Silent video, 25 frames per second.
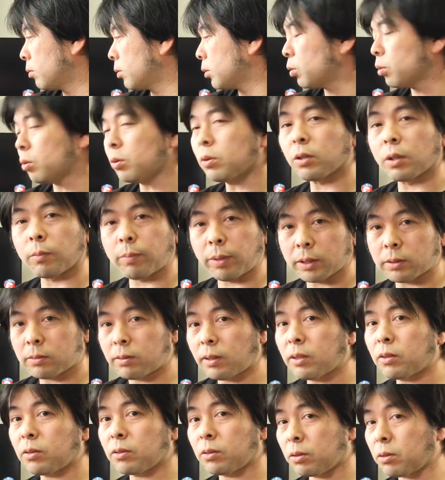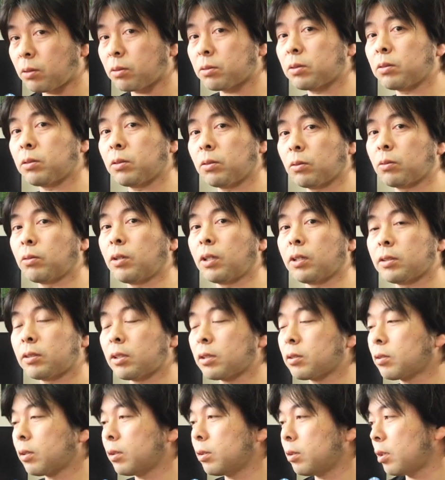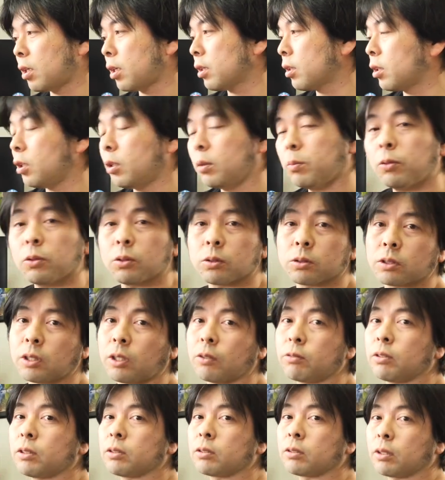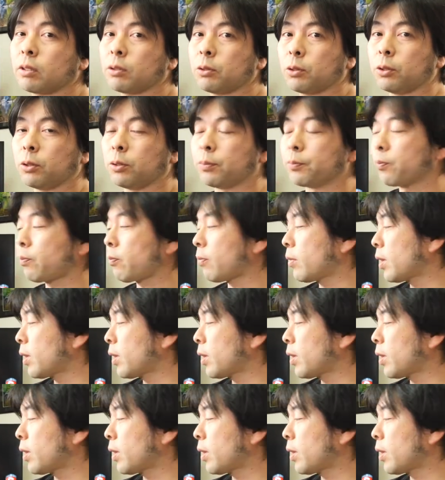ちょっとねパスワード入力するとこはねさすがにねキーボード使うんですけど